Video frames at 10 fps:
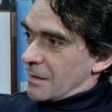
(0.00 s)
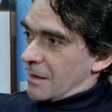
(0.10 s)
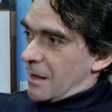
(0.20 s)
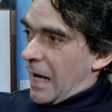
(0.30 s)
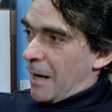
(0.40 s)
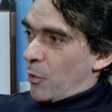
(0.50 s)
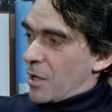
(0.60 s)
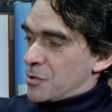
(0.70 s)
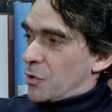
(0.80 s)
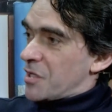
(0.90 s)
Amo la
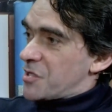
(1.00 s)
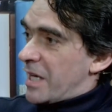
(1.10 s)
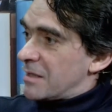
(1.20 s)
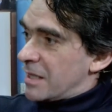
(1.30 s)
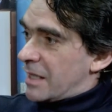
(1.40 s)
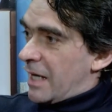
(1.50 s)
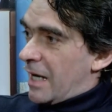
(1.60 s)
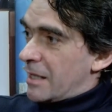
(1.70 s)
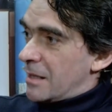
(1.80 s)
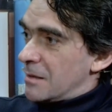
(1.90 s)
storia
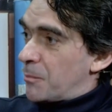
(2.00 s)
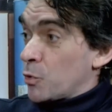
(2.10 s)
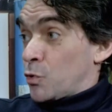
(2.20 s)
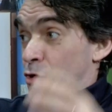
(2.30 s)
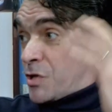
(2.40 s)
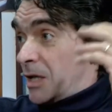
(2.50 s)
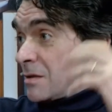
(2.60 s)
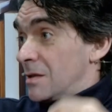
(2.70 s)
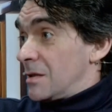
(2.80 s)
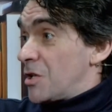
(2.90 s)
celtica, i
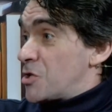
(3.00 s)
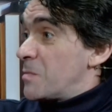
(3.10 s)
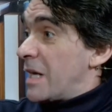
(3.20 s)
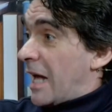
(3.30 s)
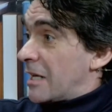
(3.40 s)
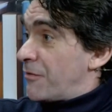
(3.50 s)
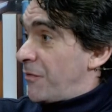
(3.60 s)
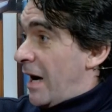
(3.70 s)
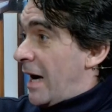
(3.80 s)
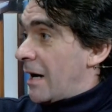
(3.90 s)
protocelti 10.000 anni
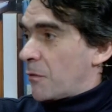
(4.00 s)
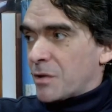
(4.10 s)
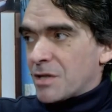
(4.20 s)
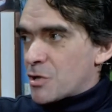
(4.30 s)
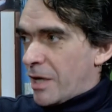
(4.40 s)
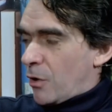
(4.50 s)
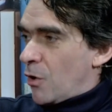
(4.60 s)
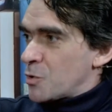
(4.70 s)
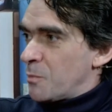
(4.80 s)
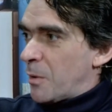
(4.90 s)
fa, quindi c'è una
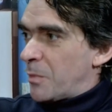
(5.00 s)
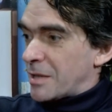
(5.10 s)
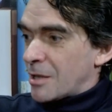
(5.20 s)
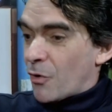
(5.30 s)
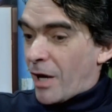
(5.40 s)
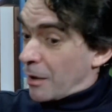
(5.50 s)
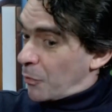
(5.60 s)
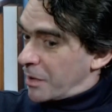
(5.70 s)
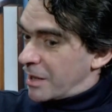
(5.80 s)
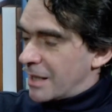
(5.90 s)
cosa un po' particolare.
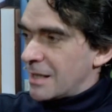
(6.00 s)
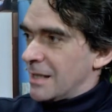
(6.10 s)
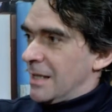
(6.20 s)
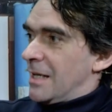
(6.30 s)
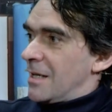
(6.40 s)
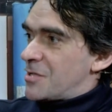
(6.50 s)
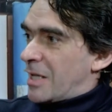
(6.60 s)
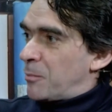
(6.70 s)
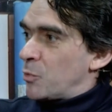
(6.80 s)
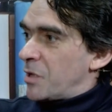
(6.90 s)
Quindi c'è
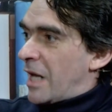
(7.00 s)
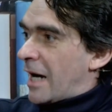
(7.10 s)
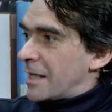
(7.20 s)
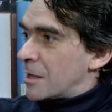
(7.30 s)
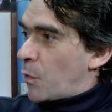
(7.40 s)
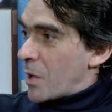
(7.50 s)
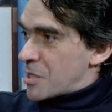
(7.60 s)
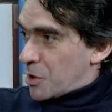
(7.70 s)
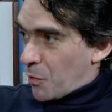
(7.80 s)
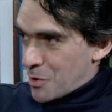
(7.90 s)
una puntina anche di
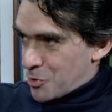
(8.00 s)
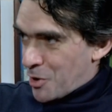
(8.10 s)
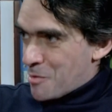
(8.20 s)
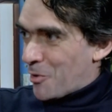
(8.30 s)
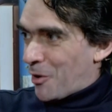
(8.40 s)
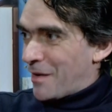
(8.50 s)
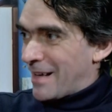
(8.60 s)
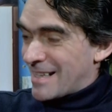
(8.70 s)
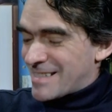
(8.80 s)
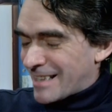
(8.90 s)
questo in questo libro
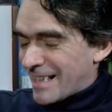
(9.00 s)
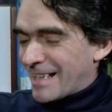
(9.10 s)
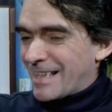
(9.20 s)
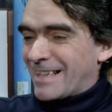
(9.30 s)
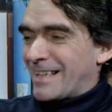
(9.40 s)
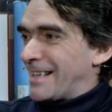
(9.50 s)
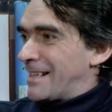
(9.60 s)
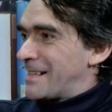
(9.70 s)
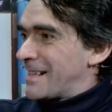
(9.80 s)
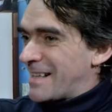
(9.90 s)
e già da
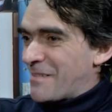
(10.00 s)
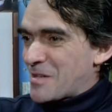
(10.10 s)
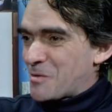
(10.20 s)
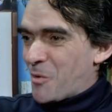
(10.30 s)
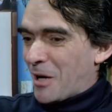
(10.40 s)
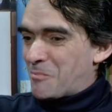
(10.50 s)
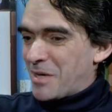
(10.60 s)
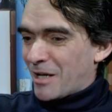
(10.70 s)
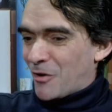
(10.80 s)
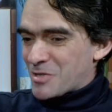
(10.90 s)
lì si può
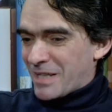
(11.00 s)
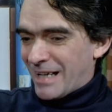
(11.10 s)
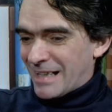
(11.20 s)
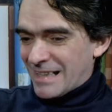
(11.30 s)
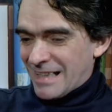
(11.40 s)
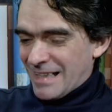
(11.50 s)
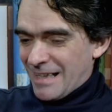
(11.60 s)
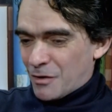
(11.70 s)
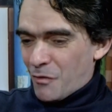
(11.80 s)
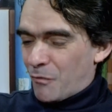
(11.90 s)
capire cosa,
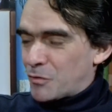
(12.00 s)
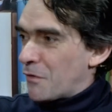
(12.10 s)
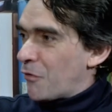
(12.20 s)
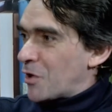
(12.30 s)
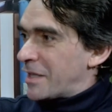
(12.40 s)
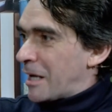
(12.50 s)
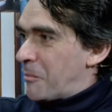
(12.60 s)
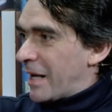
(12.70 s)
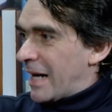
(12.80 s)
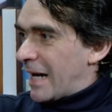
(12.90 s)
dove voglio andare a
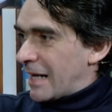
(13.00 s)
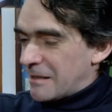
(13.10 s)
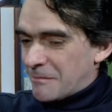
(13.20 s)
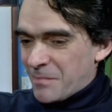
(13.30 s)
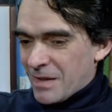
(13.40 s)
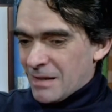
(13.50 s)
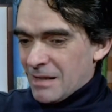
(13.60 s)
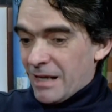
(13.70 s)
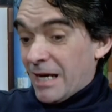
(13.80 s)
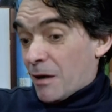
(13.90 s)
parare.
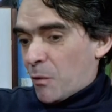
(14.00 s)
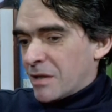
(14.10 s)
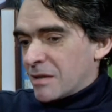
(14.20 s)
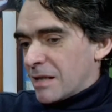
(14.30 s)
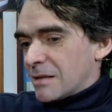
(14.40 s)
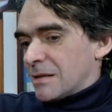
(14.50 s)
E quindi